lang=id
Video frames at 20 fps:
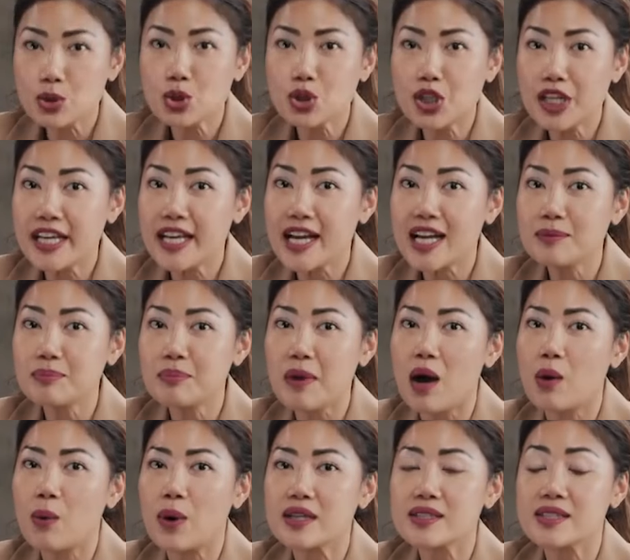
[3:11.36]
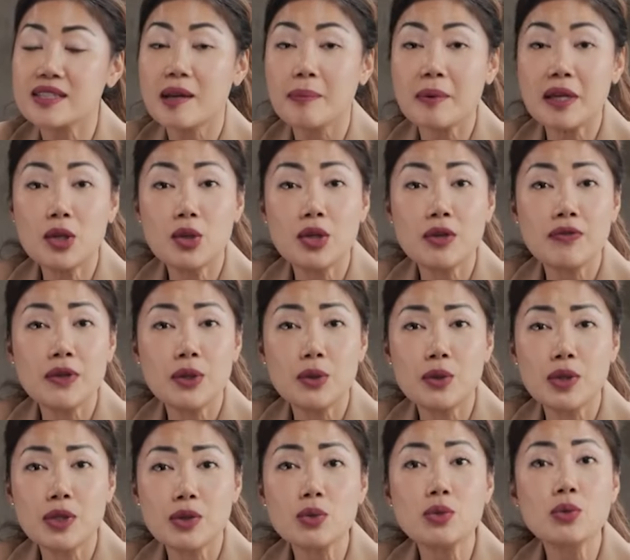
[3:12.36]
dia bilang sama saya
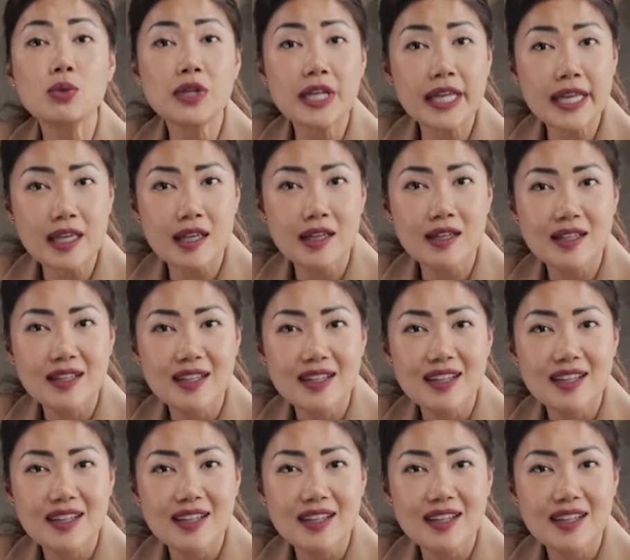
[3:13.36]
aku